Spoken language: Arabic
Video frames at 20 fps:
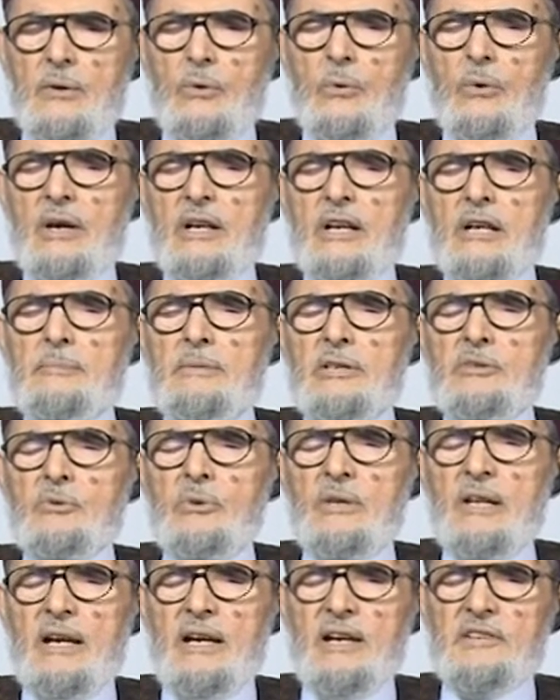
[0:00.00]

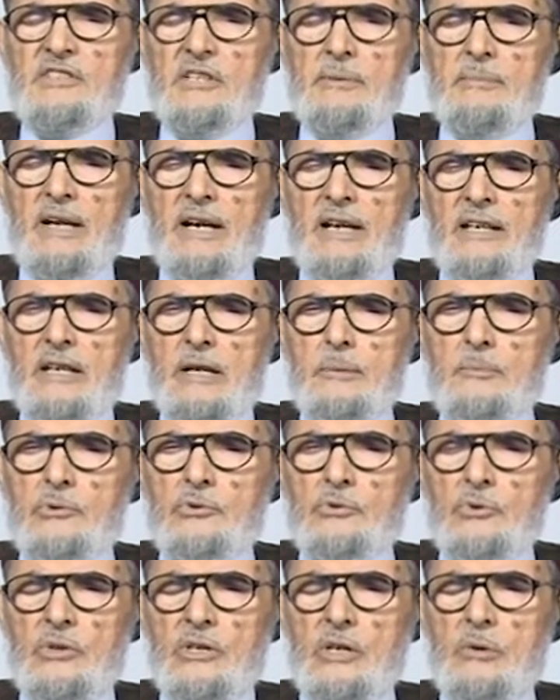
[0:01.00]
وربطوا الأحزمة على
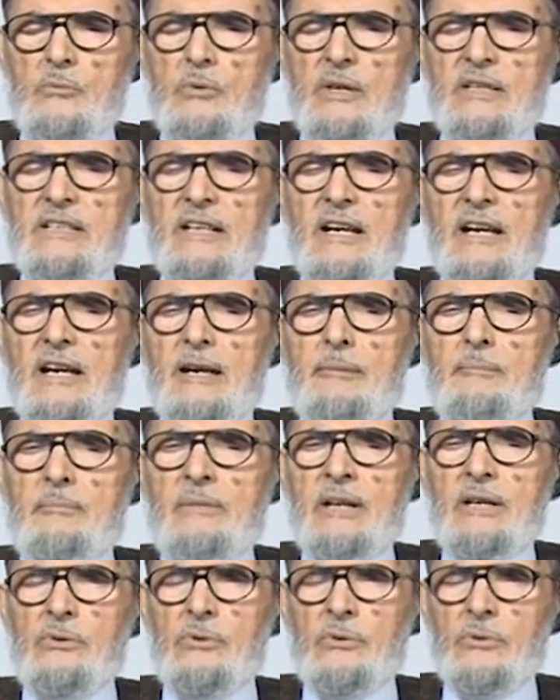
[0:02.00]
بطونهم
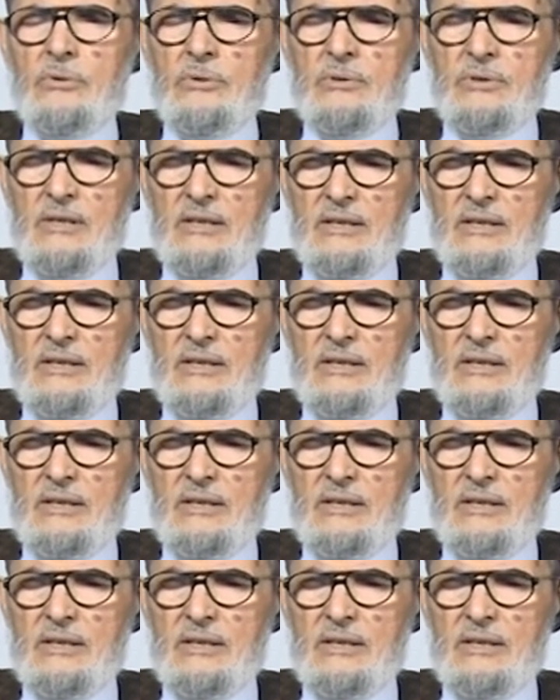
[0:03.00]
وتحملوا